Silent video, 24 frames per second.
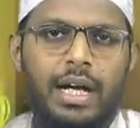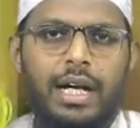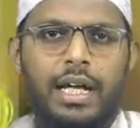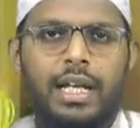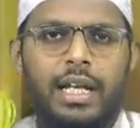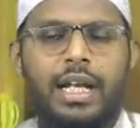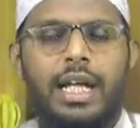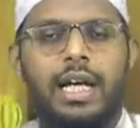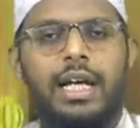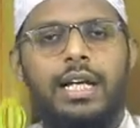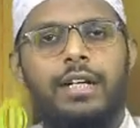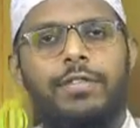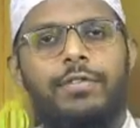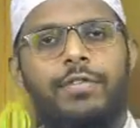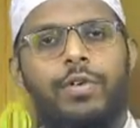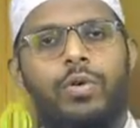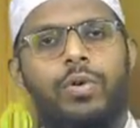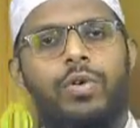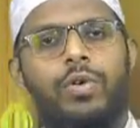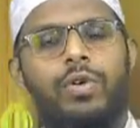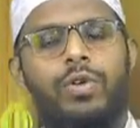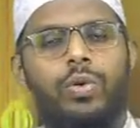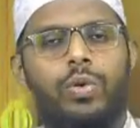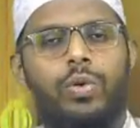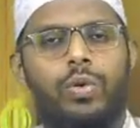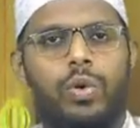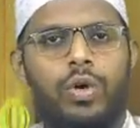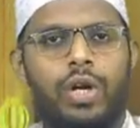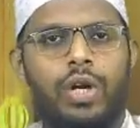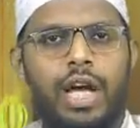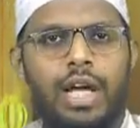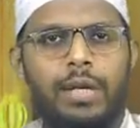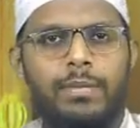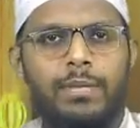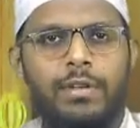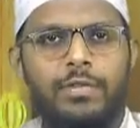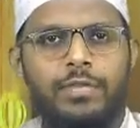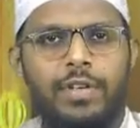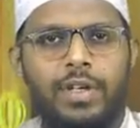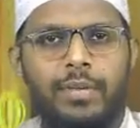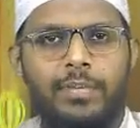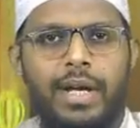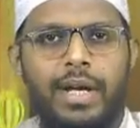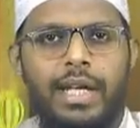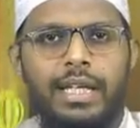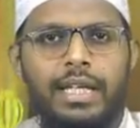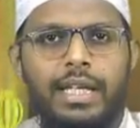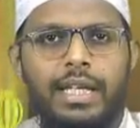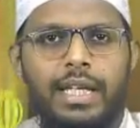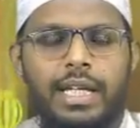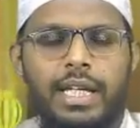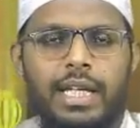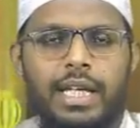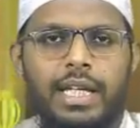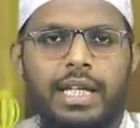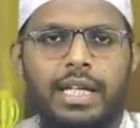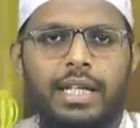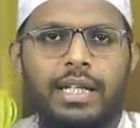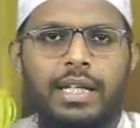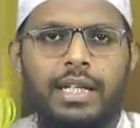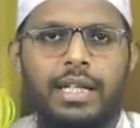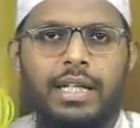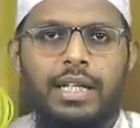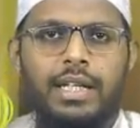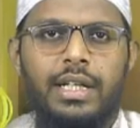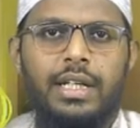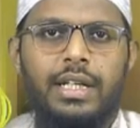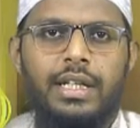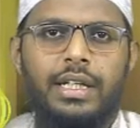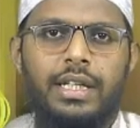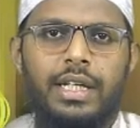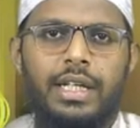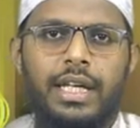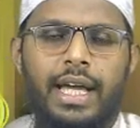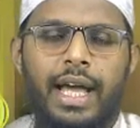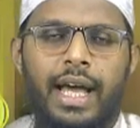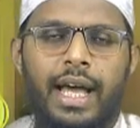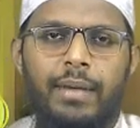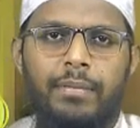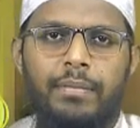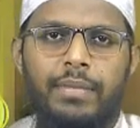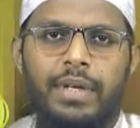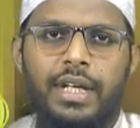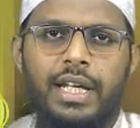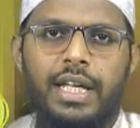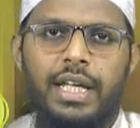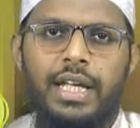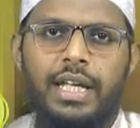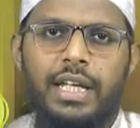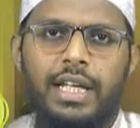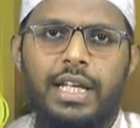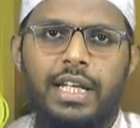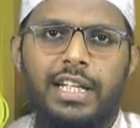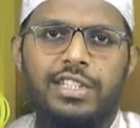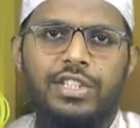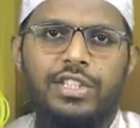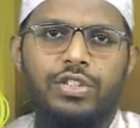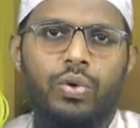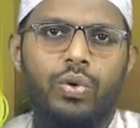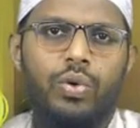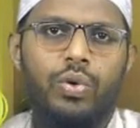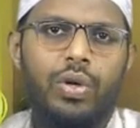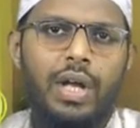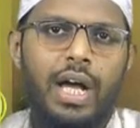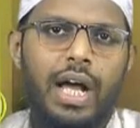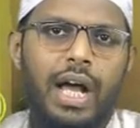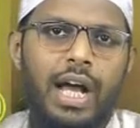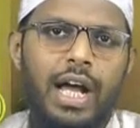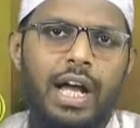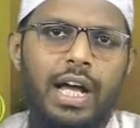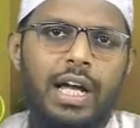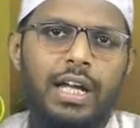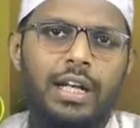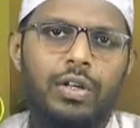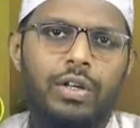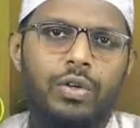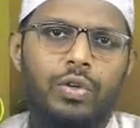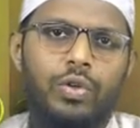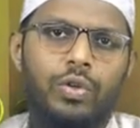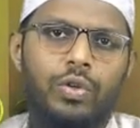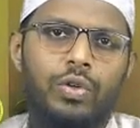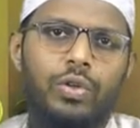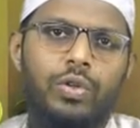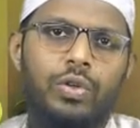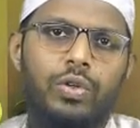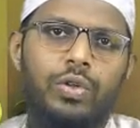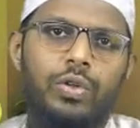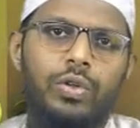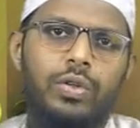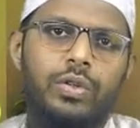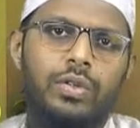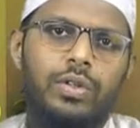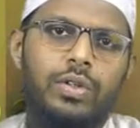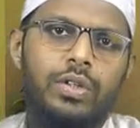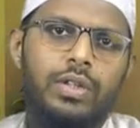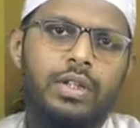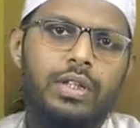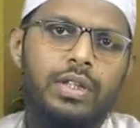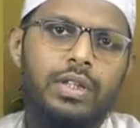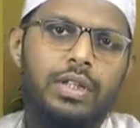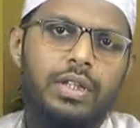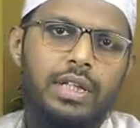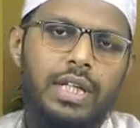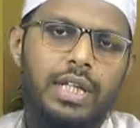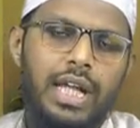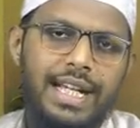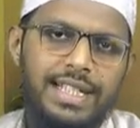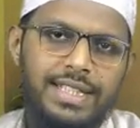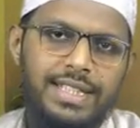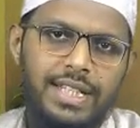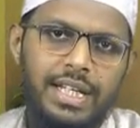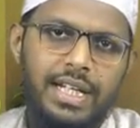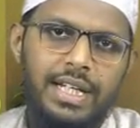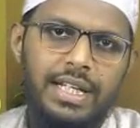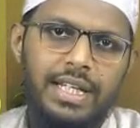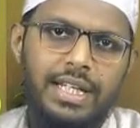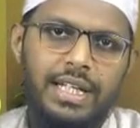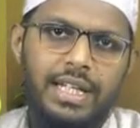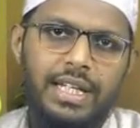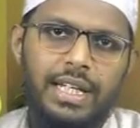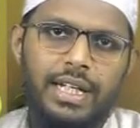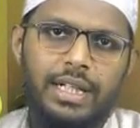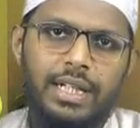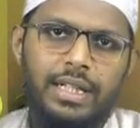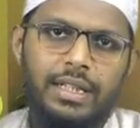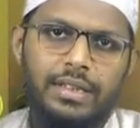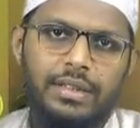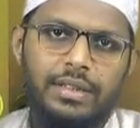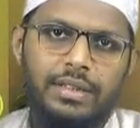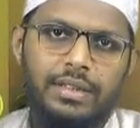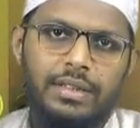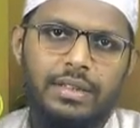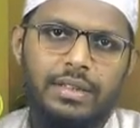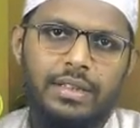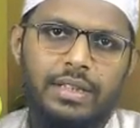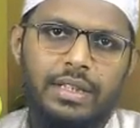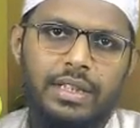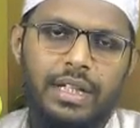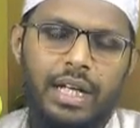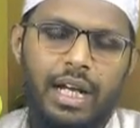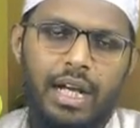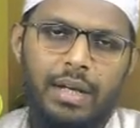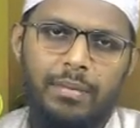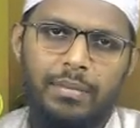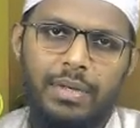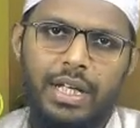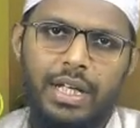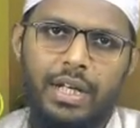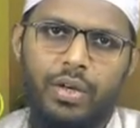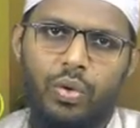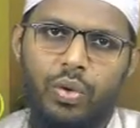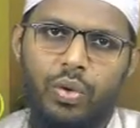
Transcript: अल्लाह खुद कुरान में फ़रमाते हैं कि हमने इस कुरान को नाजिल किया हमने